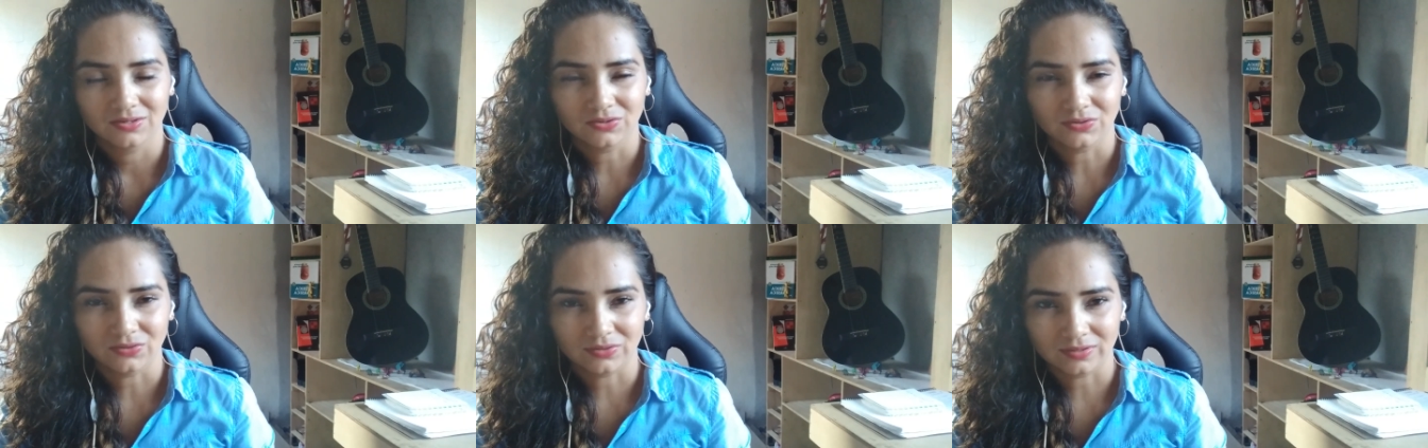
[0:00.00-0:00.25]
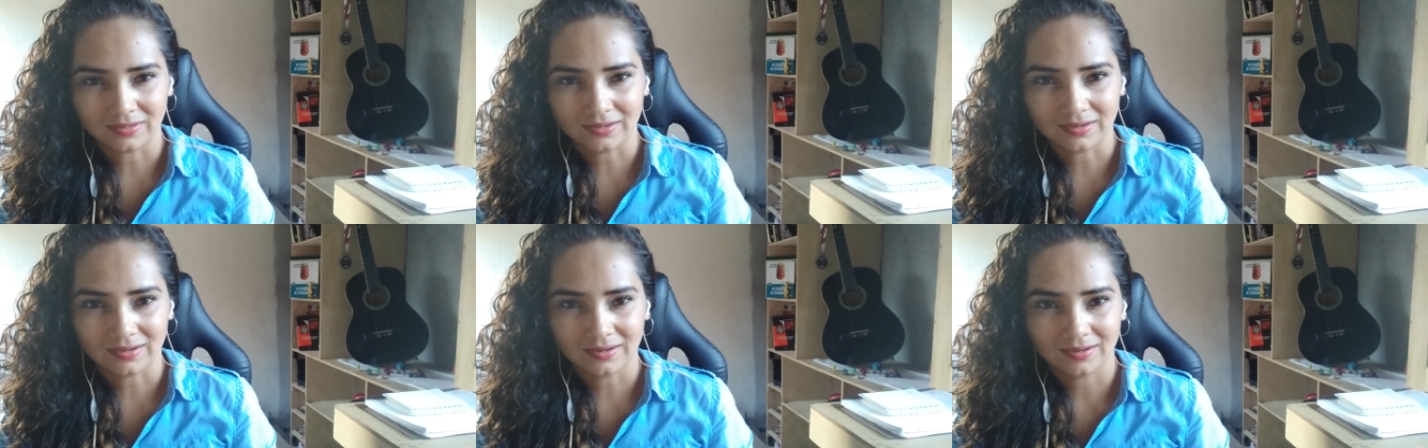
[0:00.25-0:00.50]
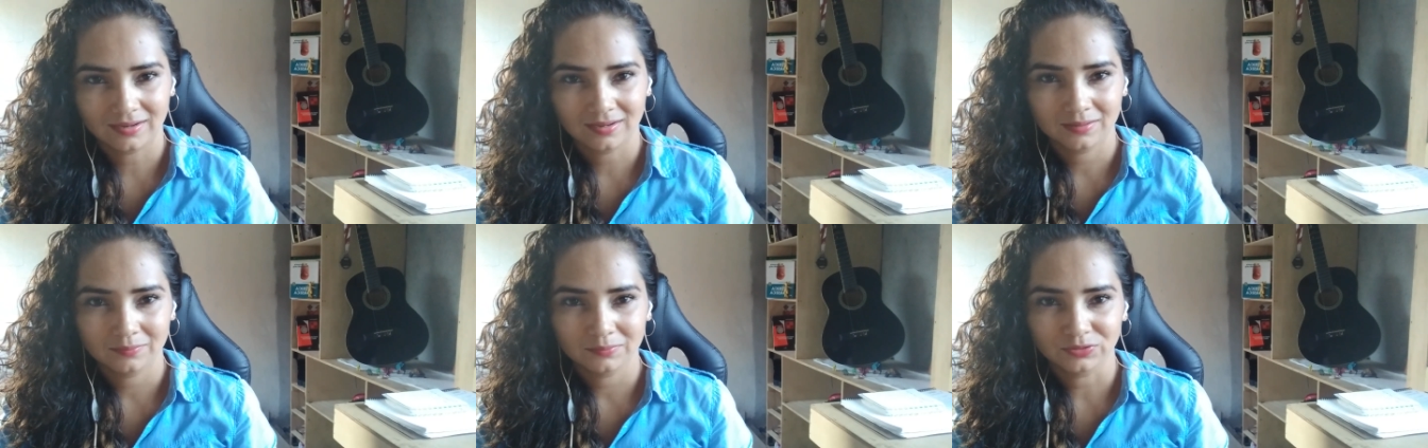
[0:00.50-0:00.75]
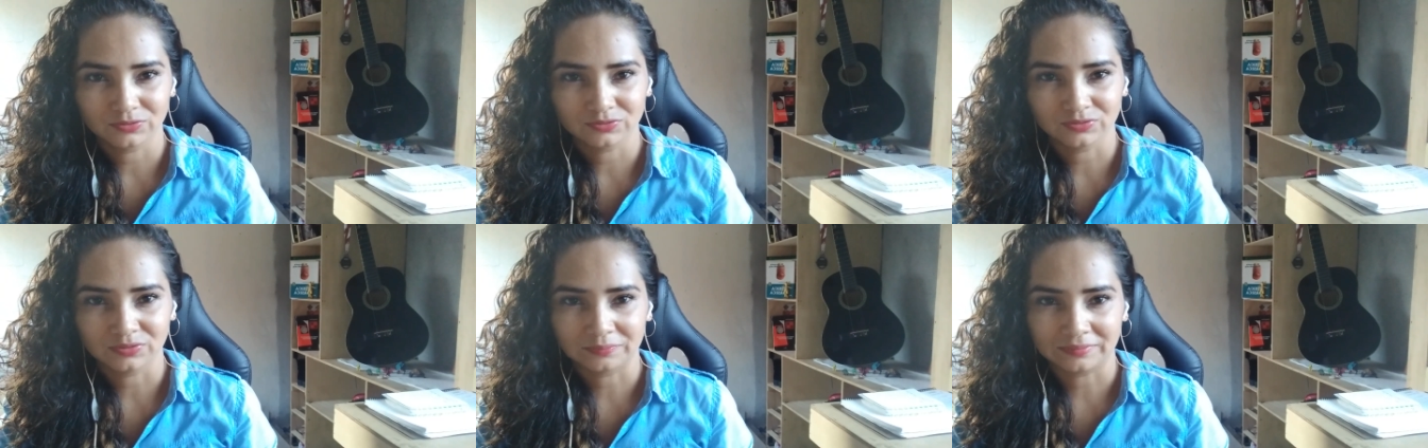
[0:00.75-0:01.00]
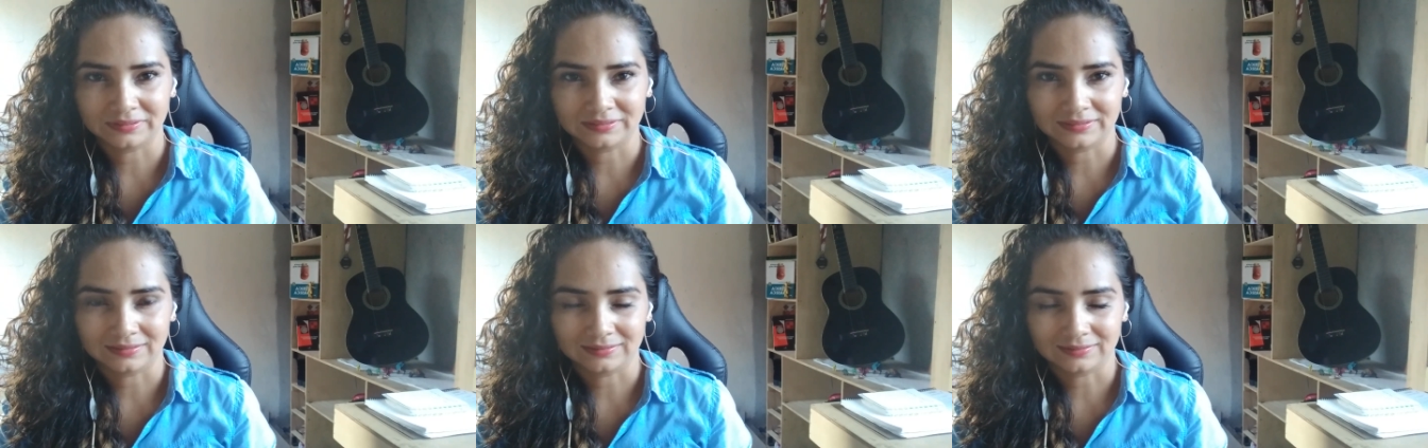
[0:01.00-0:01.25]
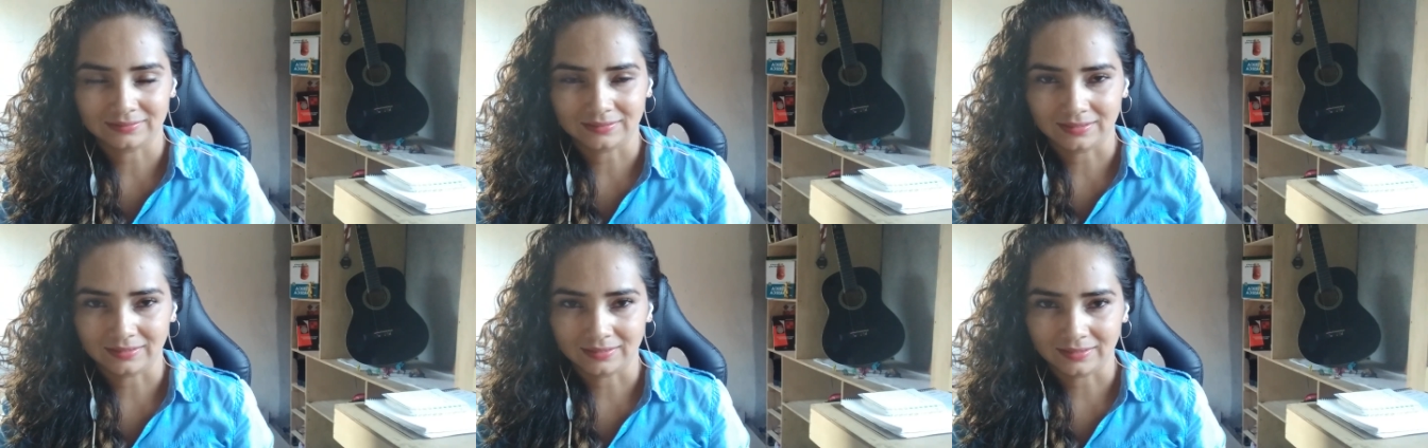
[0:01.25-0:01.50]
Olá, meu nome é
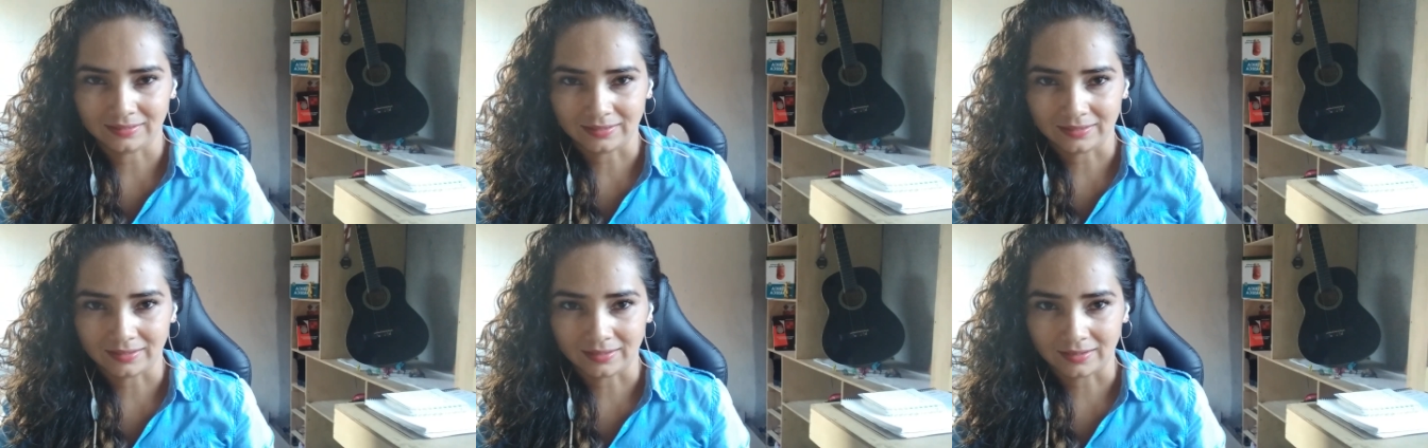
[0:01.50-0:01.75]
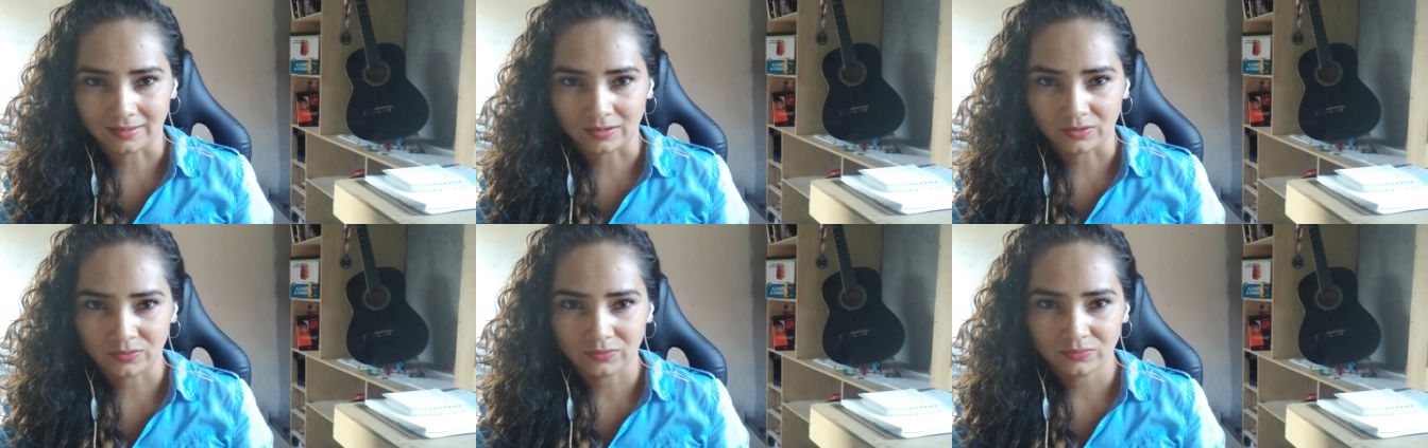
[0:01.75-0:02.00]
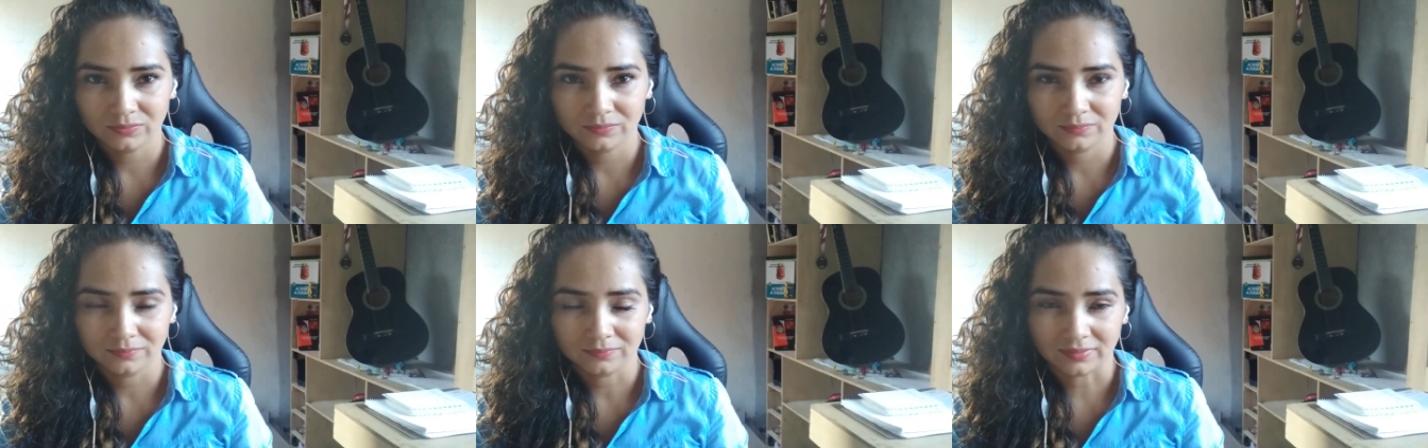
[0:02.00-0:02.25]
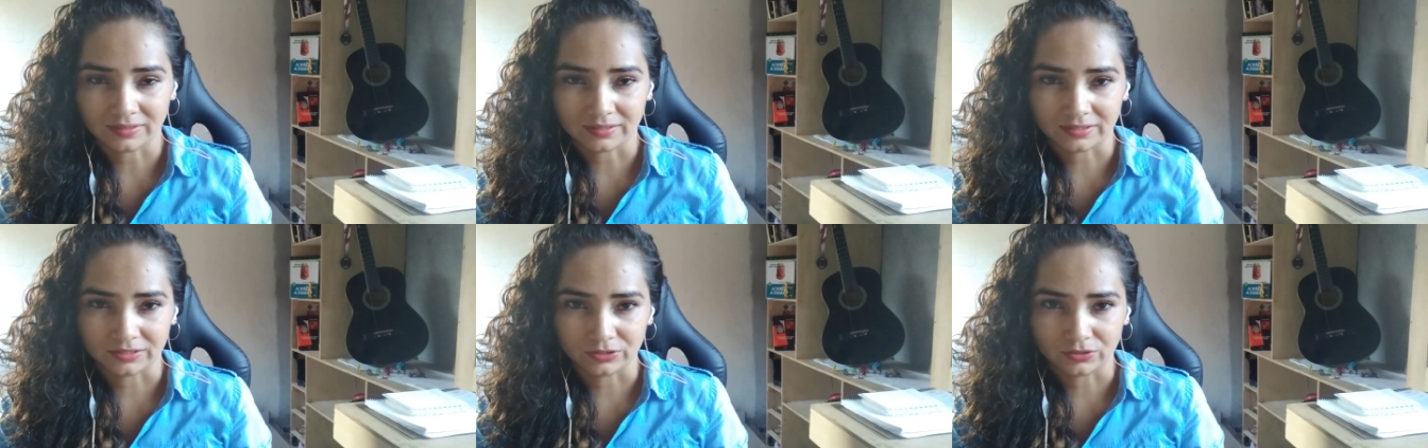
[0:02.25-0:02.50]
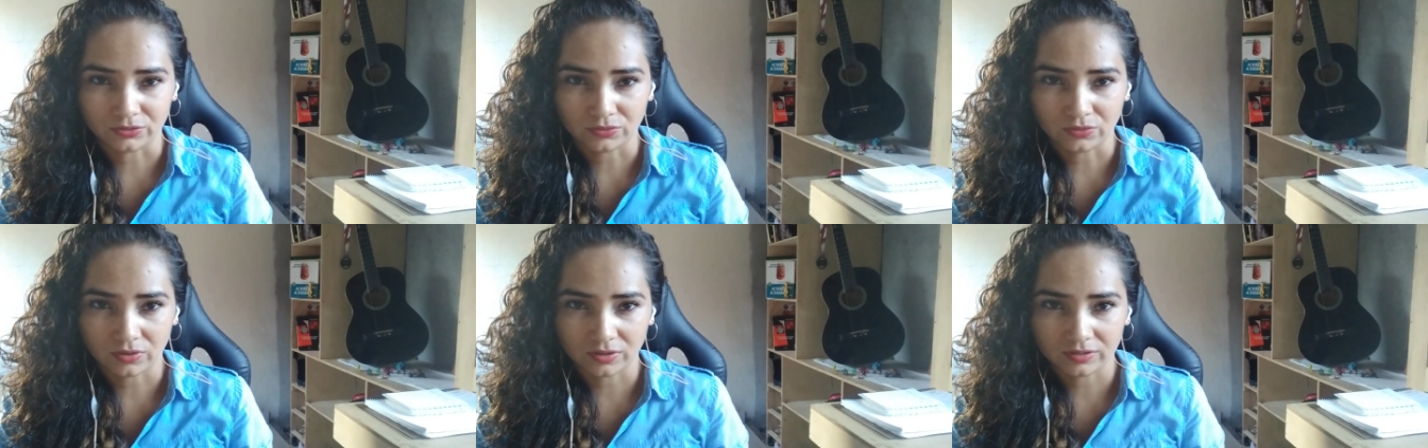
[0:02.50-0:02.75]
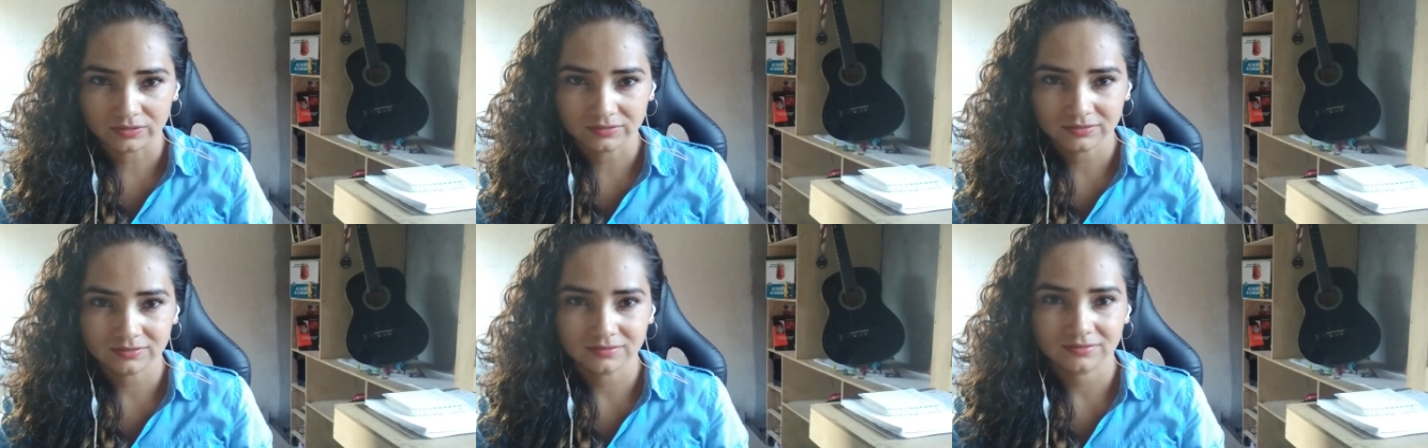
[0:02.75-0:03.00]
Natália Leal Marinho
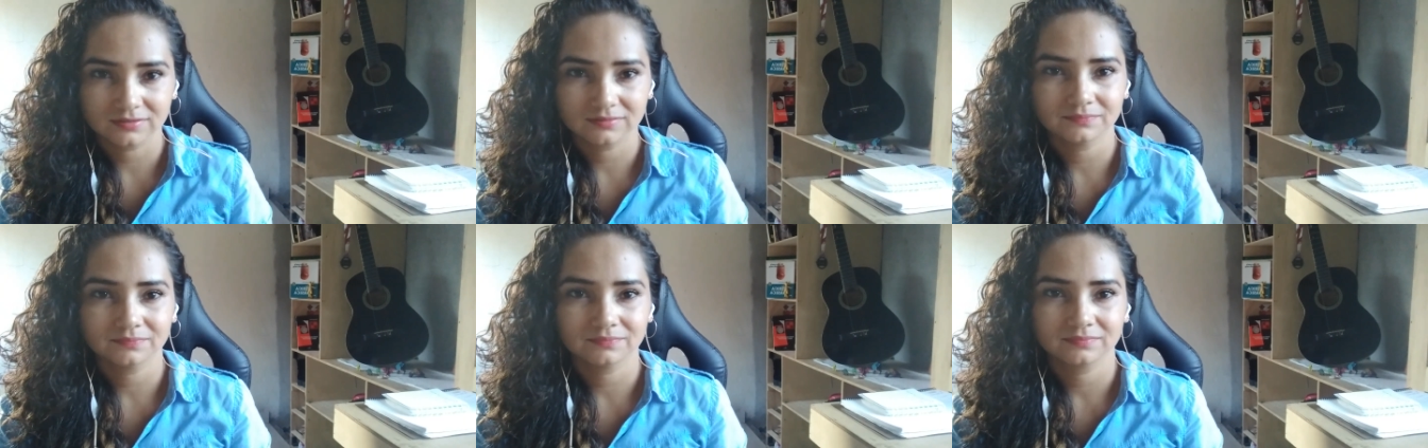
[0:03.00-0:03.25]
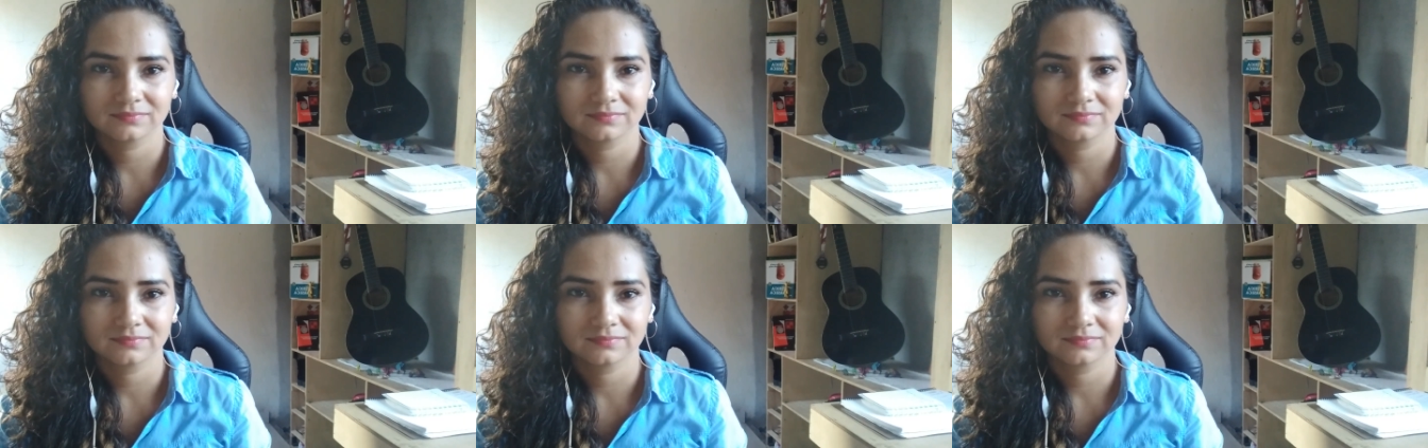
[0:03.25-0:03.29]
Costa.